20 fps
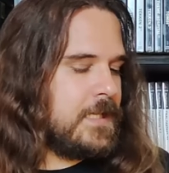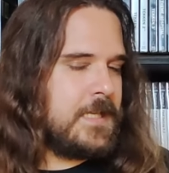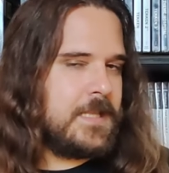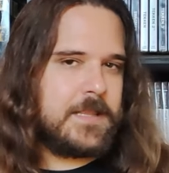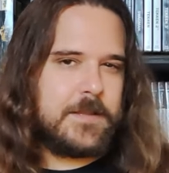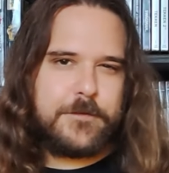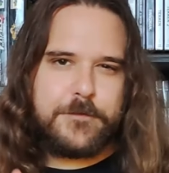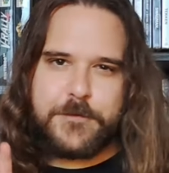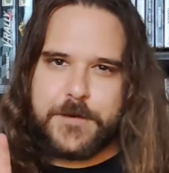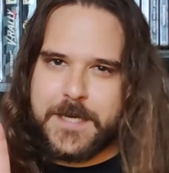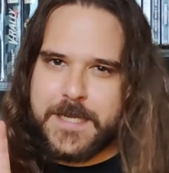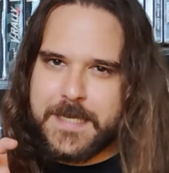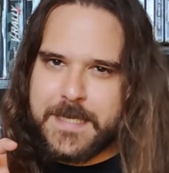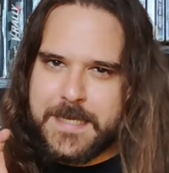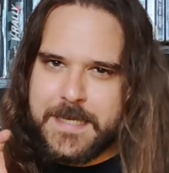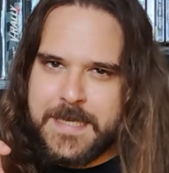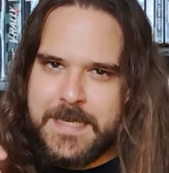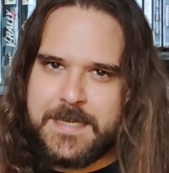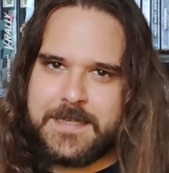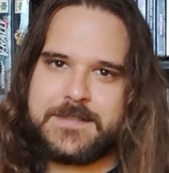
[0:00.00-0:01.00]
E da
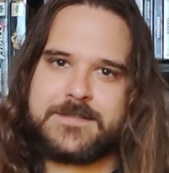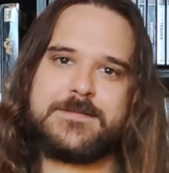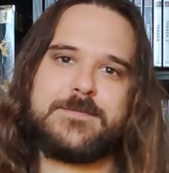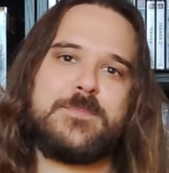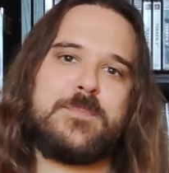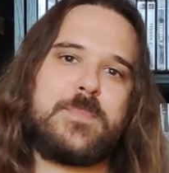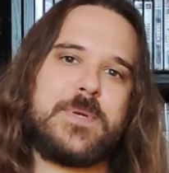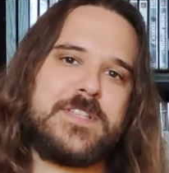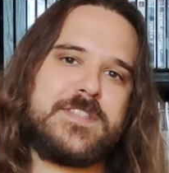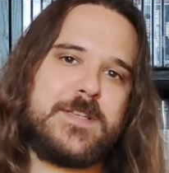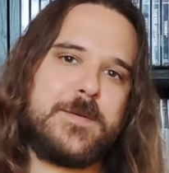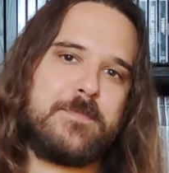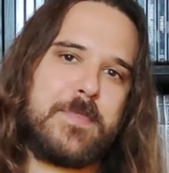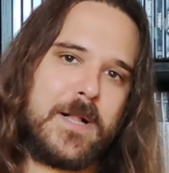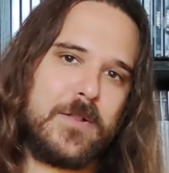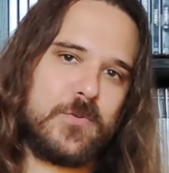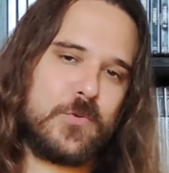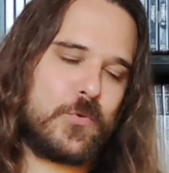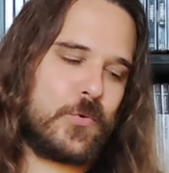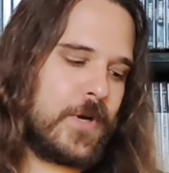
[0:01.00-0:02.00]
franquia
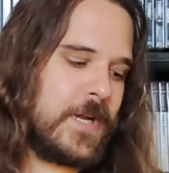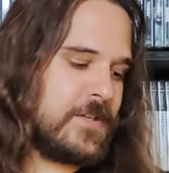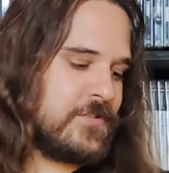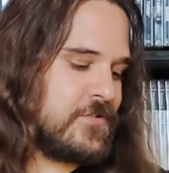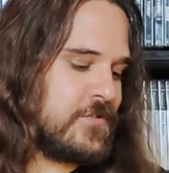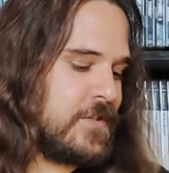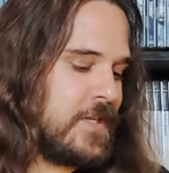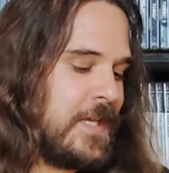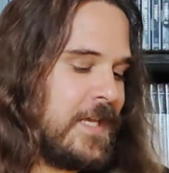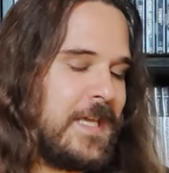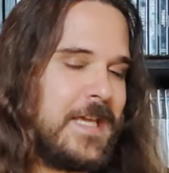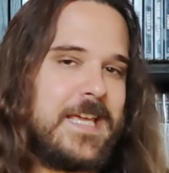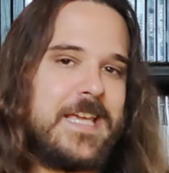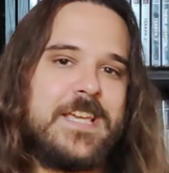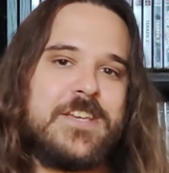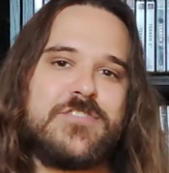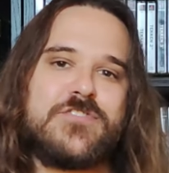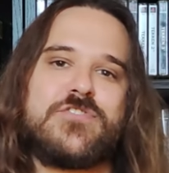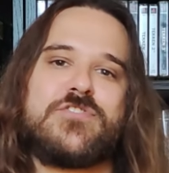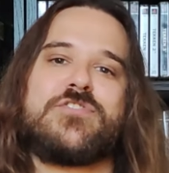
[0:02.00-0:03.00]
principal do Crash,
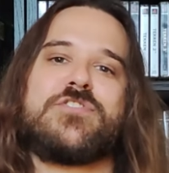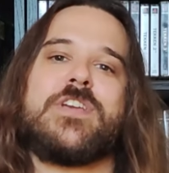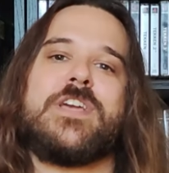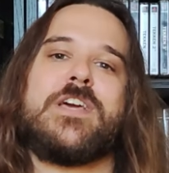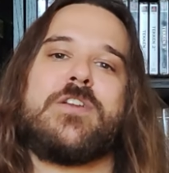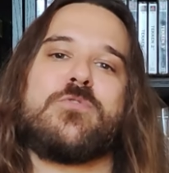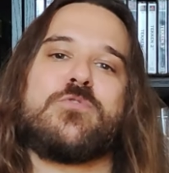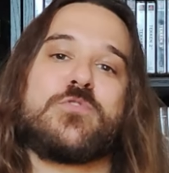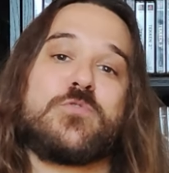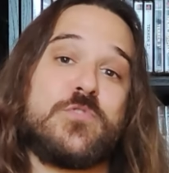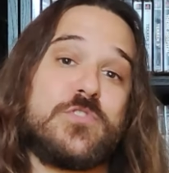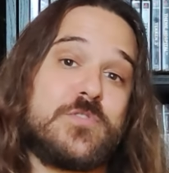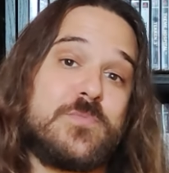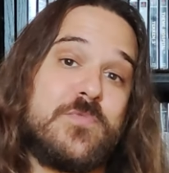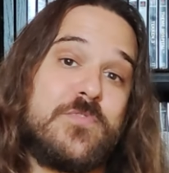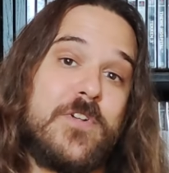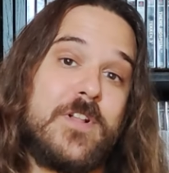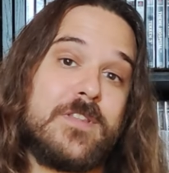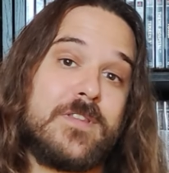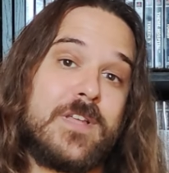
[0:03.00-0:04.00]
estes eram os dois que
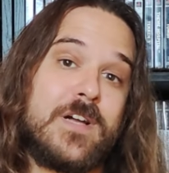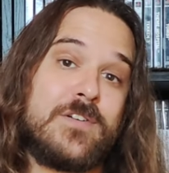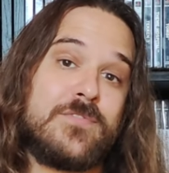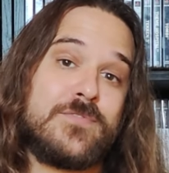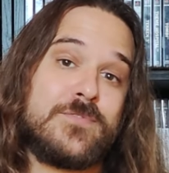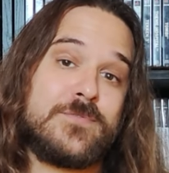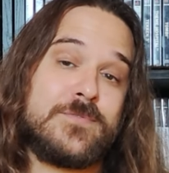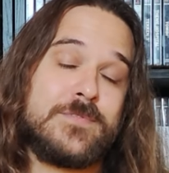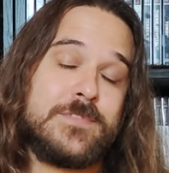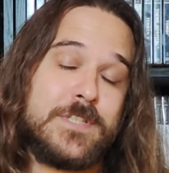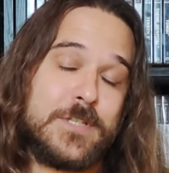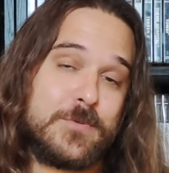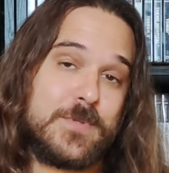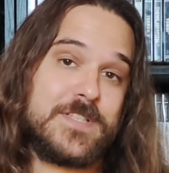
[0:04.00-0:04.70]
me faltavam na